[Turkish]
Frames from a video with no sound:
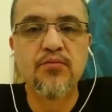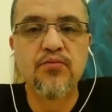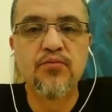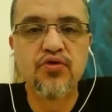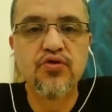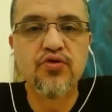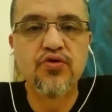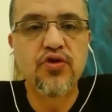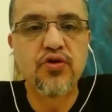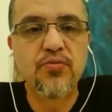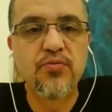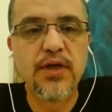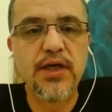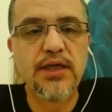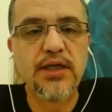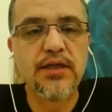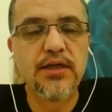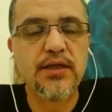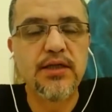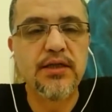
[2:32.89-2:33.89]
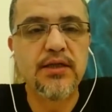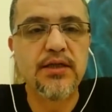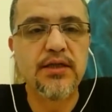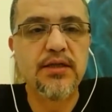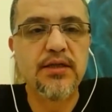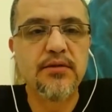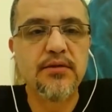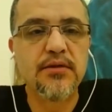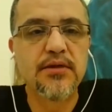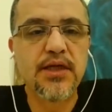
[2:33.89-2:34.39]
Bu normal
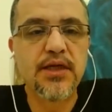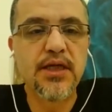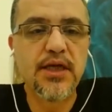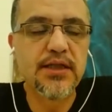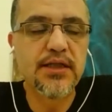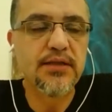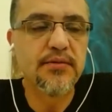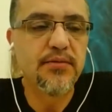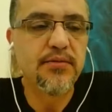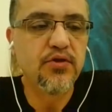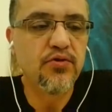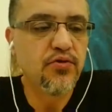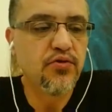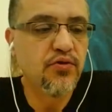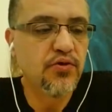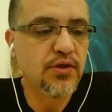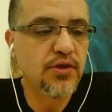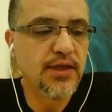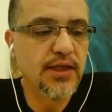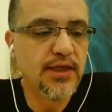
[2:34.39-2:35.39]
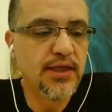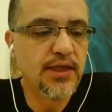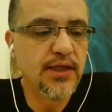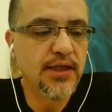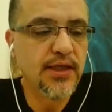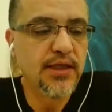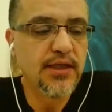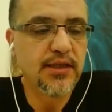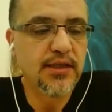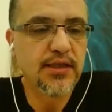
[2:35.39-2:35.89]
e, ta ki
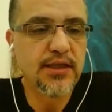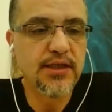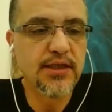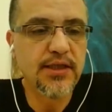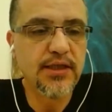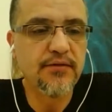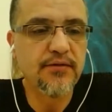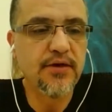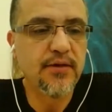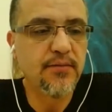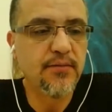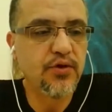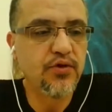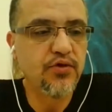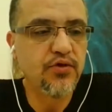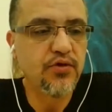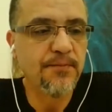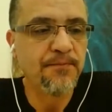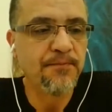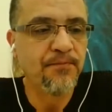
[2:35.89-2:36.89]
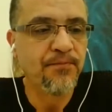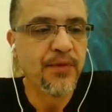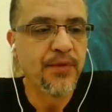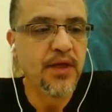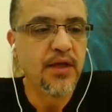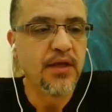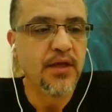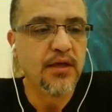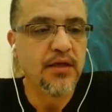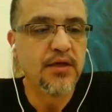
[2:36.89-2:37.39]
1950'lere kadar devam ediyor.
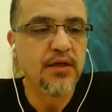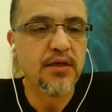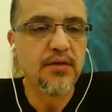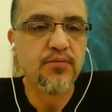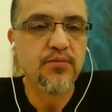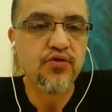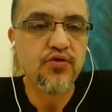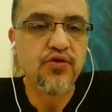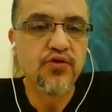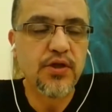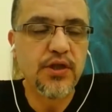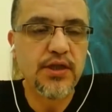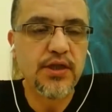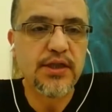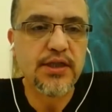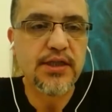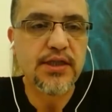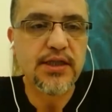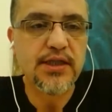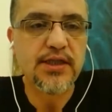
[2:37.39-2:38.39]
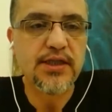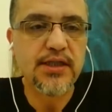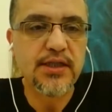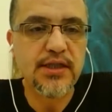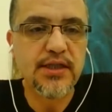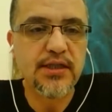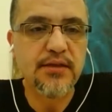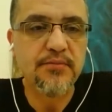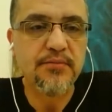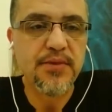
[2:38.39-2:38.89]
E, bu süreç
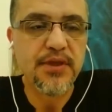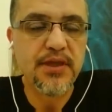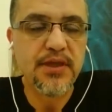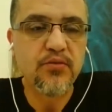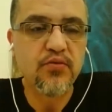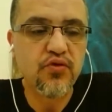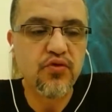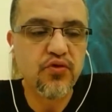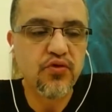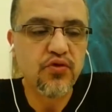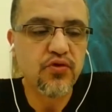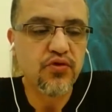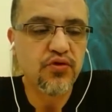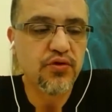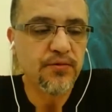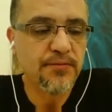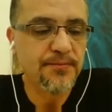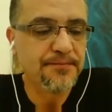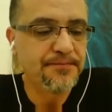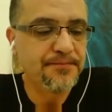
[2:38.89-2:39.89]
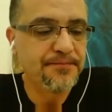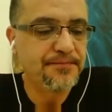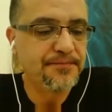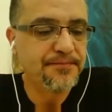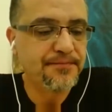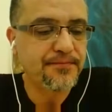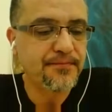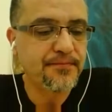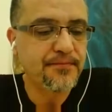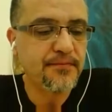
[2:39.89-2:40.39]
içerisinde bilim kurgunun
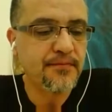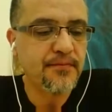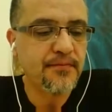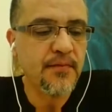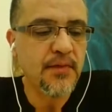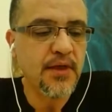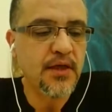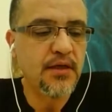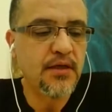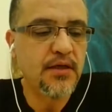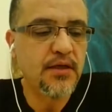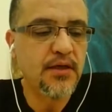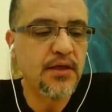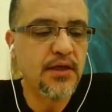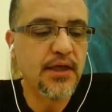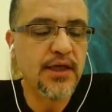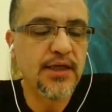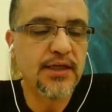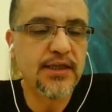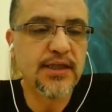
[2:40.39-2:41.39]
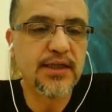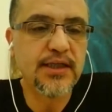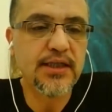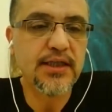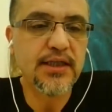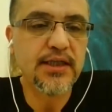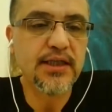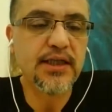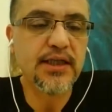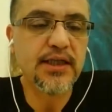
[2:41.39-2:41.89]
e,
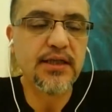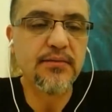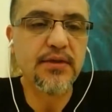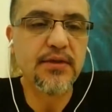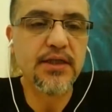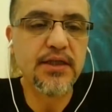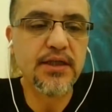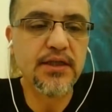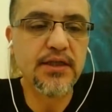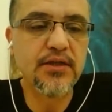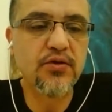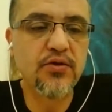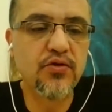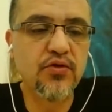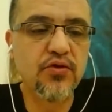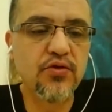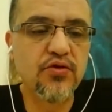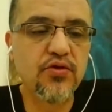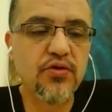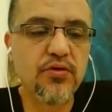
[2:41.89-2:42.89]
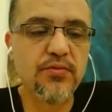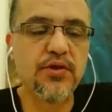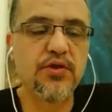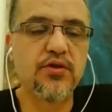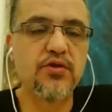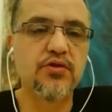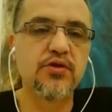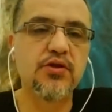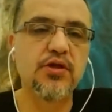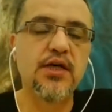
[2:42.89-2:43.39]
erkeklerin egemenliğinde olduğunu
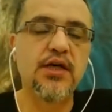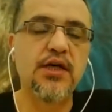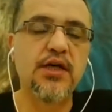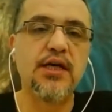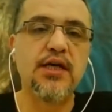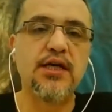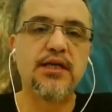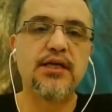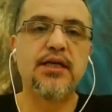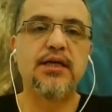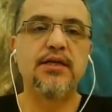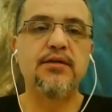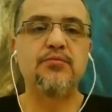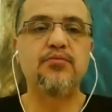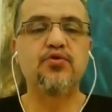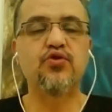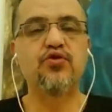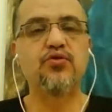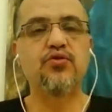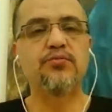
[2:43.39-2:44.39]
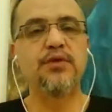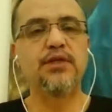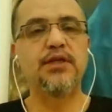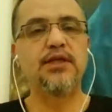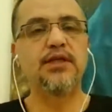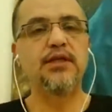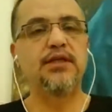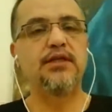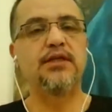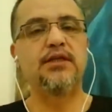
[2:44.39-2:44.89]
biliyoruz. Yani bugün
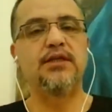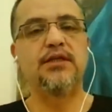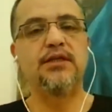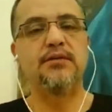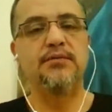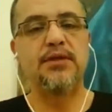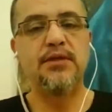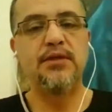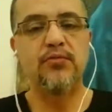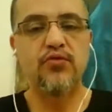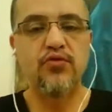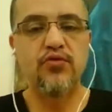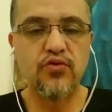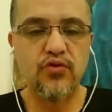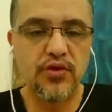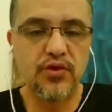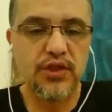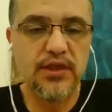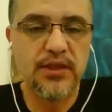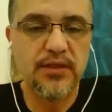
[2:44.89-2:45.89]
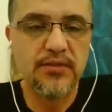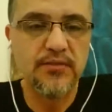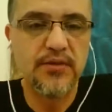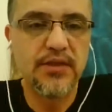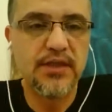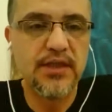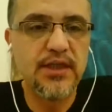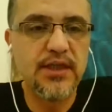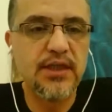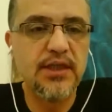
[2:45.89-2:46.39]
bile e, bilim kurgu
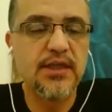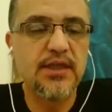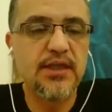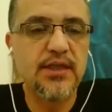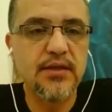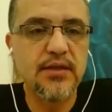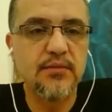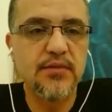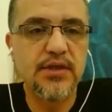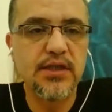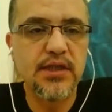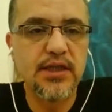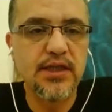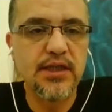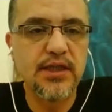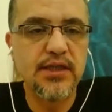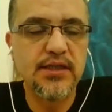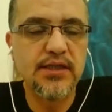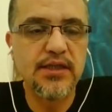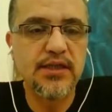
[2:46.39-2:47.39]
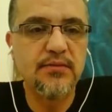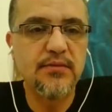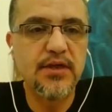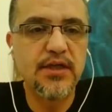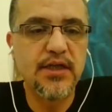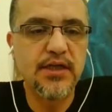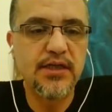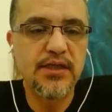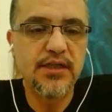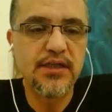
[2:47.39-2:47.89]
dediğimizde ilk aklımıza gelen
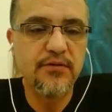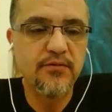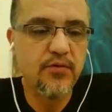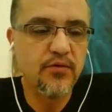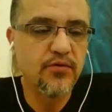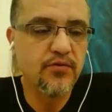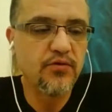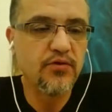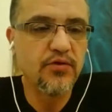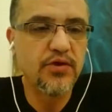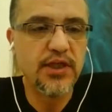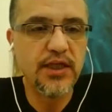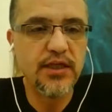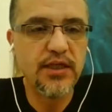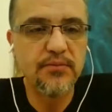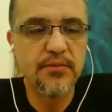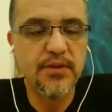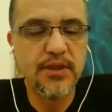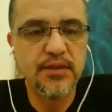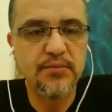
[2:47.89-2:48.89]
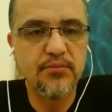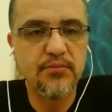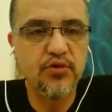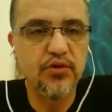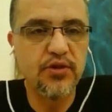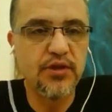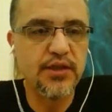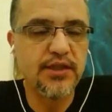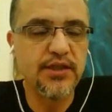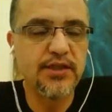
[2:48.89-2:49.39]
isimler Asimov'dur, Ray
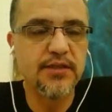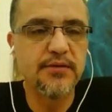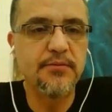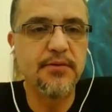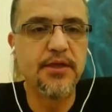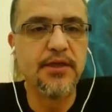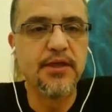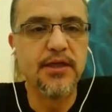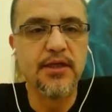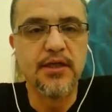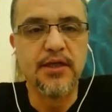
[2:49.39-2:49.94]
Bradbury'dir değil mi?